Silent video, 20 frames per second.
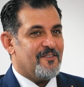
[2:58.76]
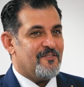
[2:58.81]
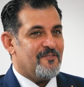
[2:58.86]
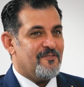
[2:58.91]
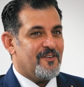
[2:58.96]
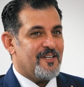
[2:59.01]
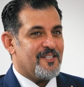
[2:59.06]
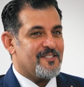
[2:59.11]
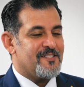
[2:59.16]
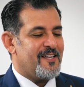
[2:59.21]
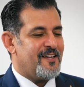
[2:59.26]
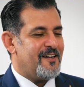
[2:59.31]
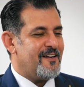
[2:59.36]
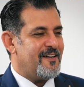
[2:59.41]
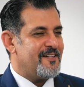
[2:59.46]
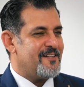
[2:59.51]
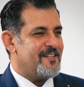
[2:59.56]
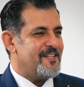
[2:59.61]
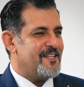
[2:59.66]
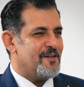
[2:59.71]

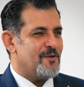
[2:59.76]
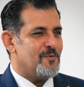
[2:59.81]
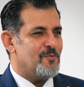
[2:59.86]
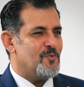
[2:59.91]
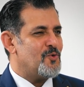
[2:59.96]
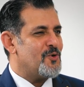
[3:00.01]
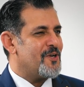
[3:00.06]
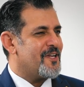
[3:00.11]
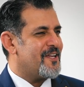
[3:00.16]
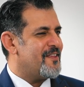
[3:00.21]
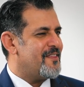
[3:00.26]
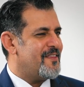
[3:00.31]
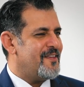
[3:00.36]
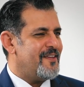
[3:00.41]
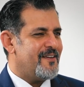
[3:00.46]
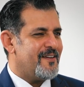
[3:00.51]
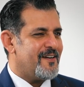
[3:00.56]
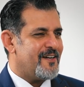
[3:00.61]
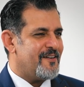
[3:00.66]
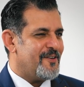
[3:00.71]
فصارت لي أمور
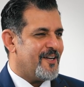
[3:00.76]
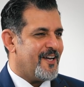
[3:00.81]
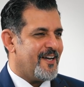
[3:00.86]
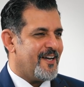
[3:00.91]
كثيرة في